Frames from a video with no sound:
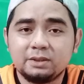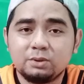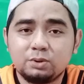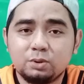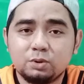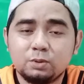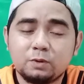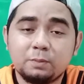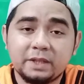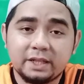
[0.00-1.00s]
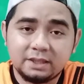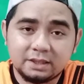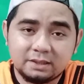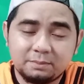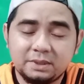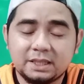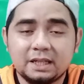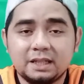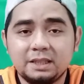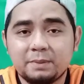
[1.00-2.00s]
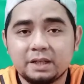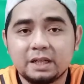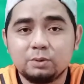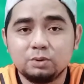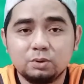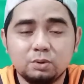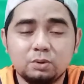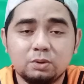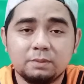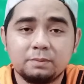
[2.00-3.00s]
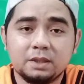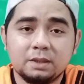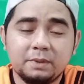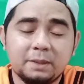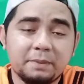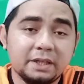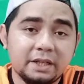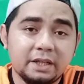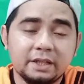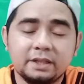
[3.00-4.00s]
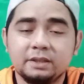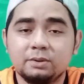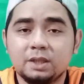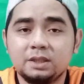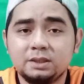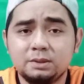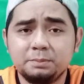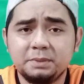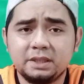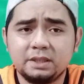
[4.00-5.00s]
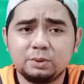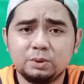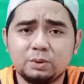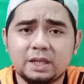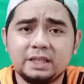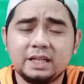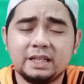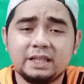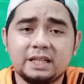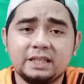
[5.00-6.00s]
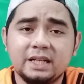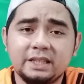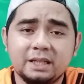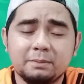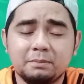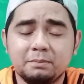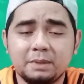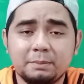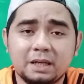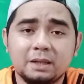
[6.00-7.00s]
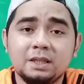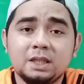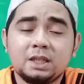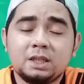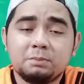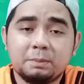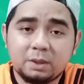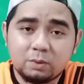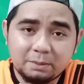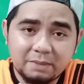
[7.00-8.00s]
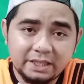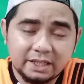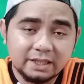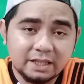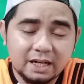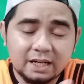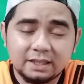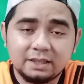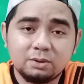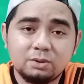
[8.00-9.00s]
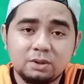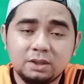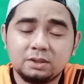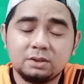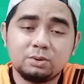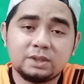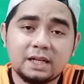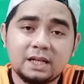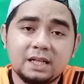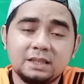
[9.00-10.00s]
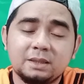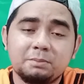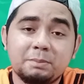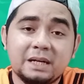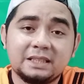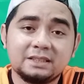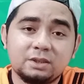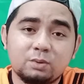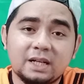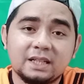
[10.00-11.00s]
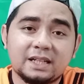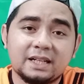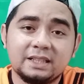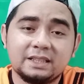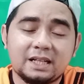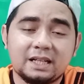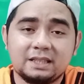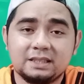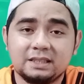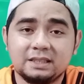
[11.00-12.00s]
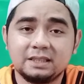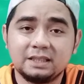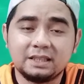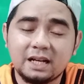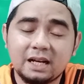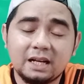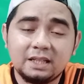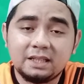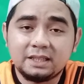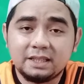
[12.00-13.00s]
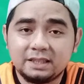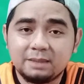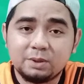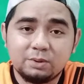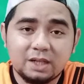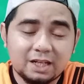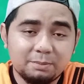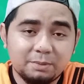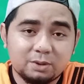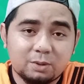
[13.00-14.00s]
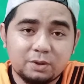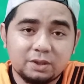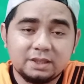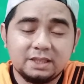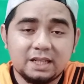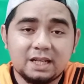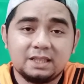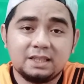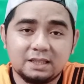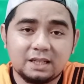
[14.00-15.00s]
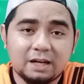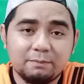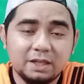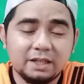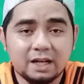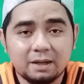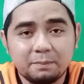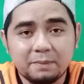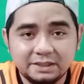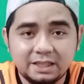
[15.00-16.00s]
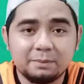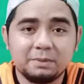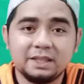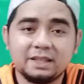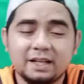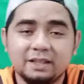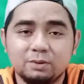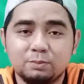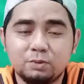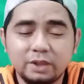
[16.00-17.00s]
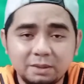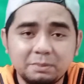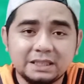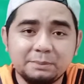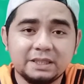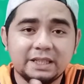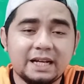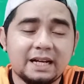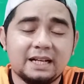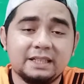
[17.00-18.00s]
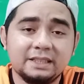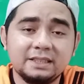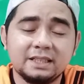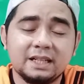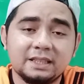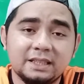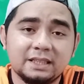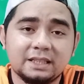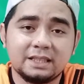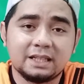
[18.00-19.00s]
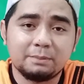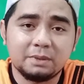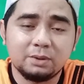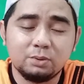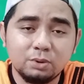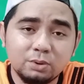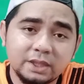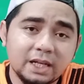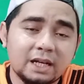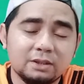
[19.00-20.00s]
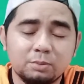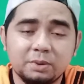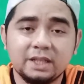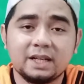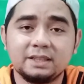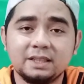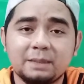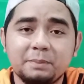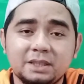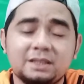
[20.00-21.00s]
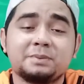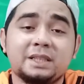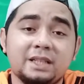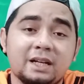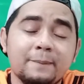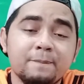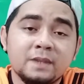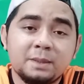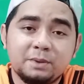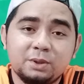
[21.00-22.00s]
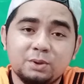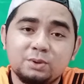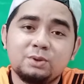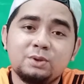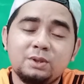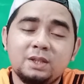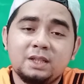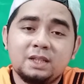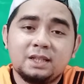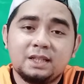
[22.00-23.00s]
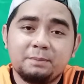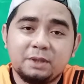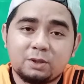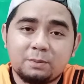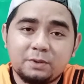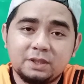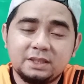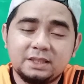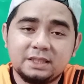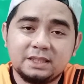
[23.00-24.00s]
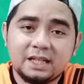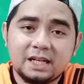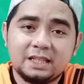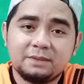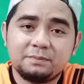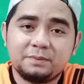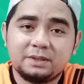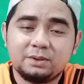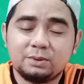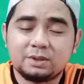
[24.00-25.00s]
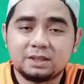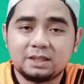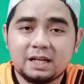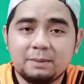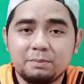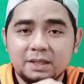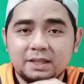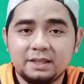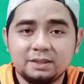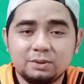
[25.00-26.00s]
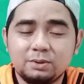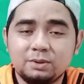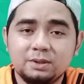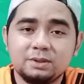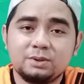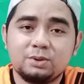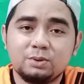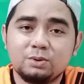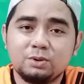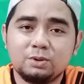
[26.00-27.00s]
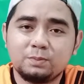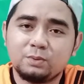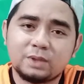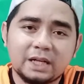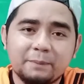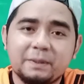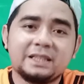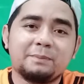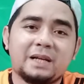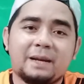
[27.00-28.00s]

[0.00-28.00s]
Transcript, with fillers: itu cukup complicated misalkan dipakai untuk uh, film pendek gitu kan dibikin untuk adegan-adegan yang memang memerlukan banyak gerak itu tentu sangat membatasi ruang gerak kita uh, ketika kita menggunakan mikrofon dengan kabel yang panjang melintang itu mungkin masih bisa diakalin dengan kita cara menggulungnya atau mengikatnya tapi tetap saja menurutku uh, mikrofon dengan fitur kabel itu cukup kurang efektif lah